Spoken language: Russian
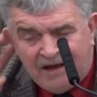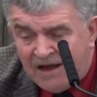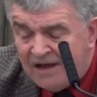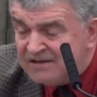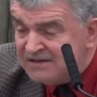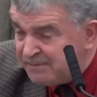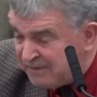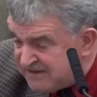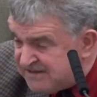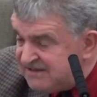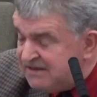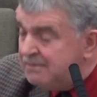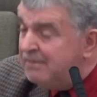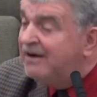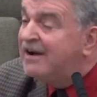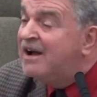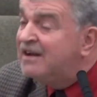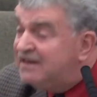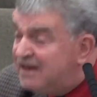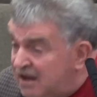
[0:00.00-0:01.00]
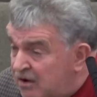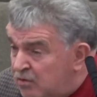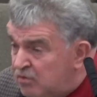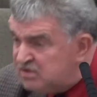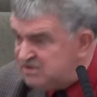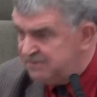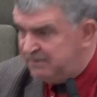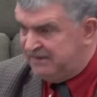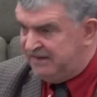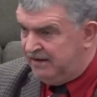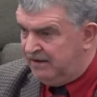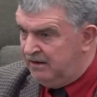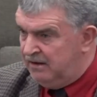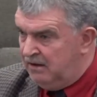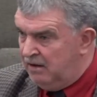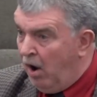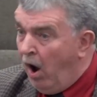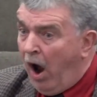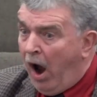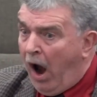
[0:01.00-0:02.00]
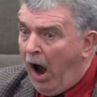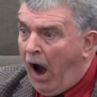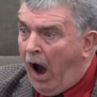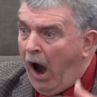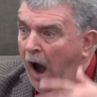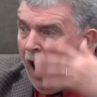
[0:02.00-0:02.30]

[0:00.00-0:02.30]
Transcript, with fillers: Спасибо, как для Господа. «А,